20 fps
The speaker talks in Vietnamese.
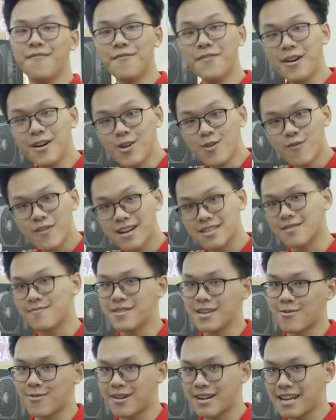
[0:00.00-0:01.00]
Vừa đúng với cả tầm
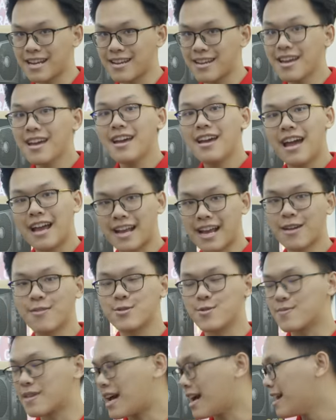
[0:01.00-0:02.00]
tiền của anh khách của
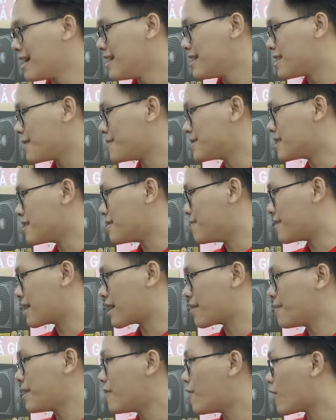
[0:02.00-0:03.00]
chúng ta. Thì bây giờ mình
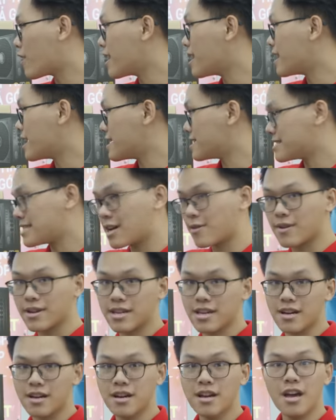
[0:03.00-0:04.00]
hãy bê vào cây này ra ngoài
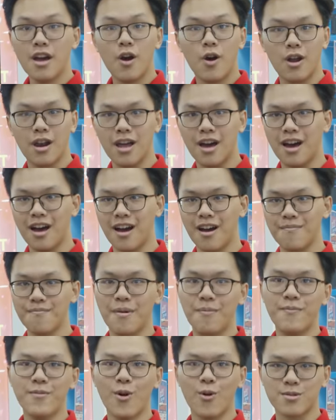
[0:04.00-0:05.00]
kia, gọi là
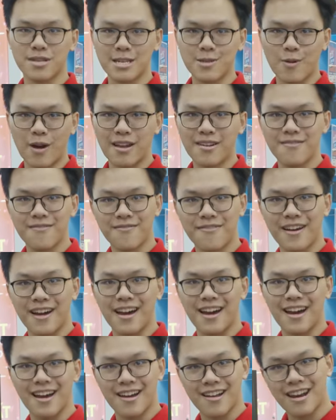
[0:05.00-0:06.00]
bấm đồ thanh toán
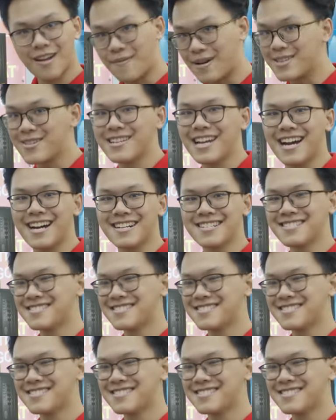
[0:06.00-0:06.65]
và lắp máy thôi nha.